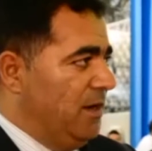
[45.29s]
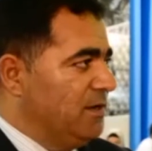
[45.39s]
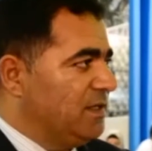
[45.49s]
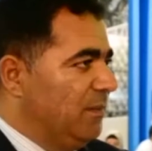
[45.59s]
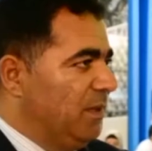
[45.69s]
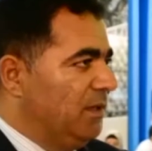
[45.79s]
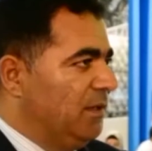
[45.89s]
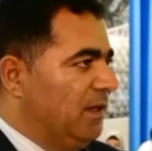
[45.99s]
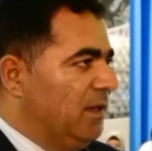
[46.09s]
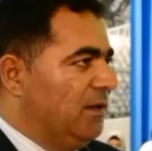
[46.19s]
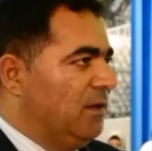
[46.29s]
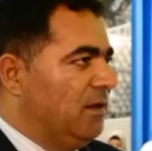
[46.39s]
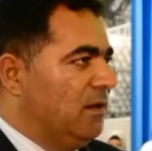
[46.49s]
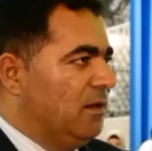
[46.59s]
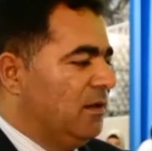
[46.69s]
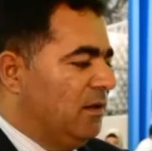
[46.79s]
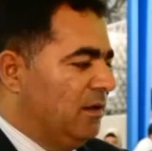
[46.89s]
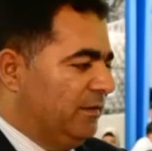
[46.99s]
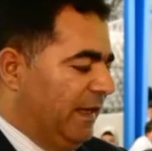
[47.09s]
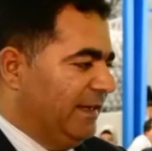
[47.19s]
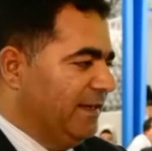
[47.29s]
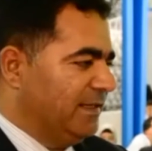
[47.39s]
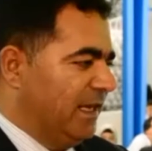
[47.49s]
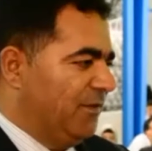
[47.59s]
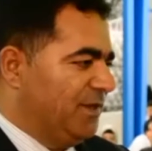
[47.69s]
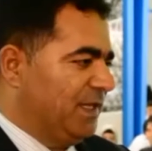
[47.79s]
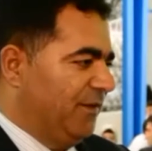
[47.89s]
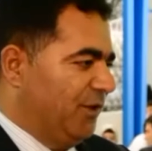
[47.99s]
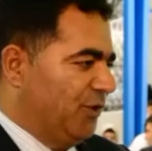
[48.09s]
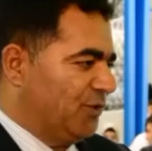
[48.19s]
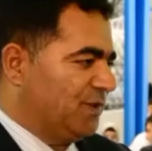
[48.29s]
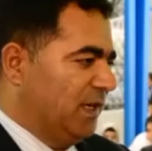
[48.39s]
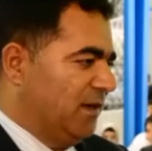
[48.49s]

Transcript: Aynı zamanda e, teknik servis de veriyoruz.